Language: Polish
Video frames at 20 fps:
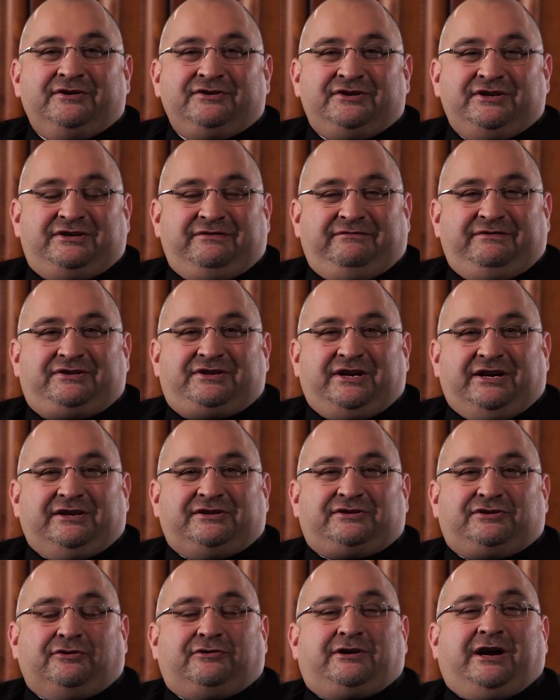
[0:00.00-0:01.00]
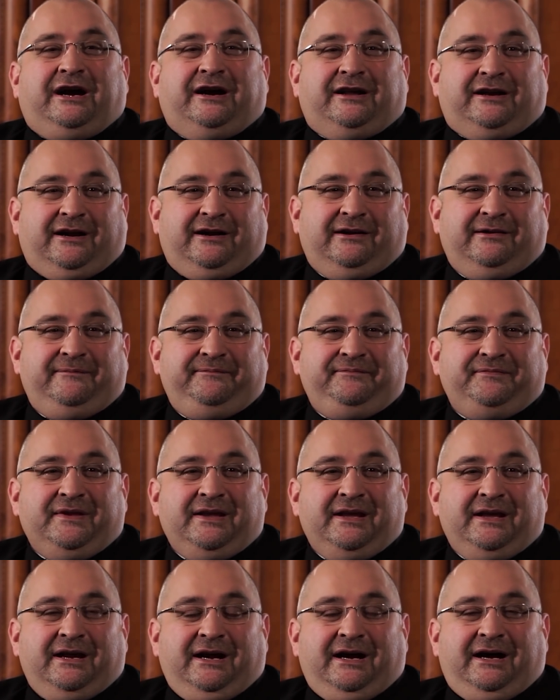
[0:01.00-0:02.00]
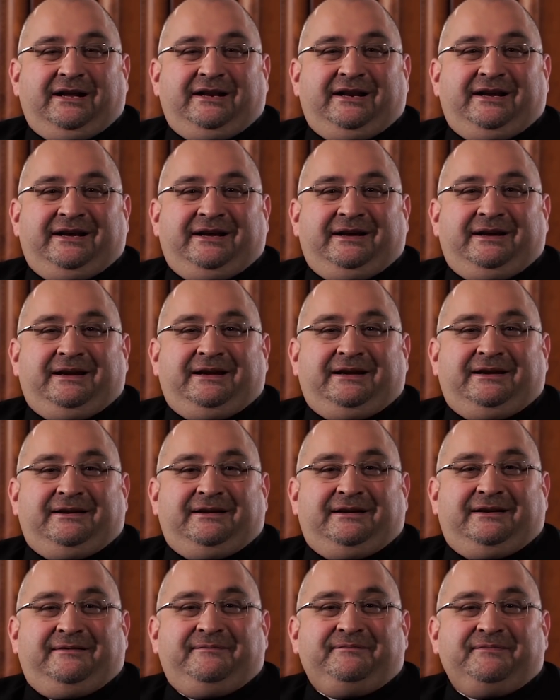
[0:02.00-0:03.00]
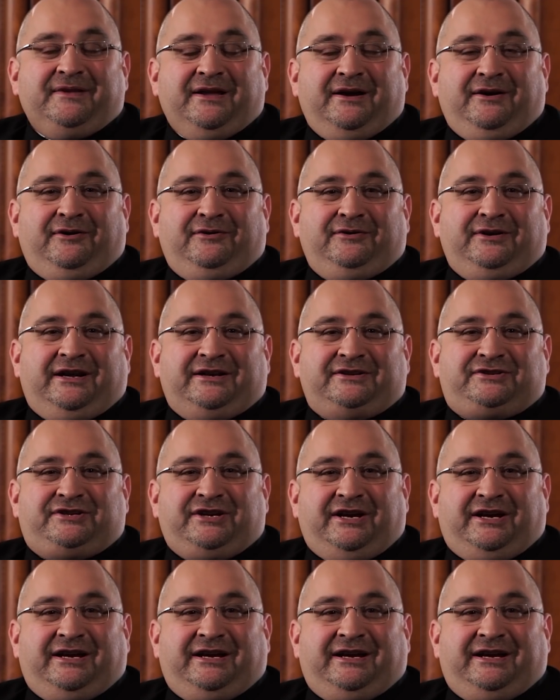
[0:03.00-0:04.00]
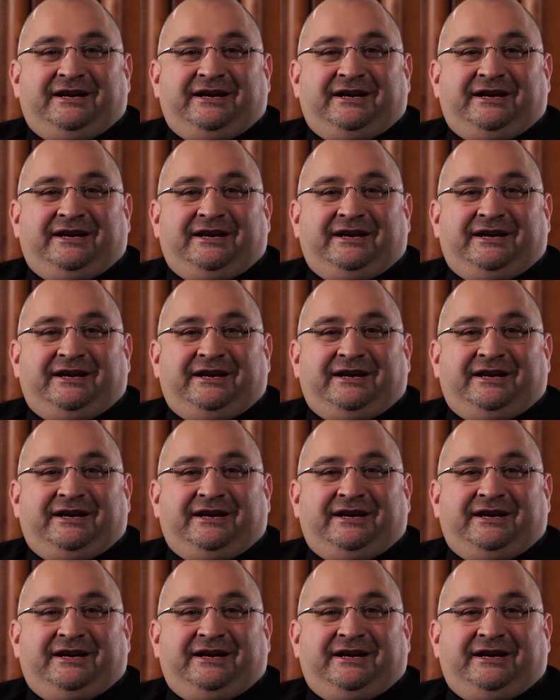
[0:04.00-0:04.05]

Rzeczywiście jest to kara, ale y, ona się,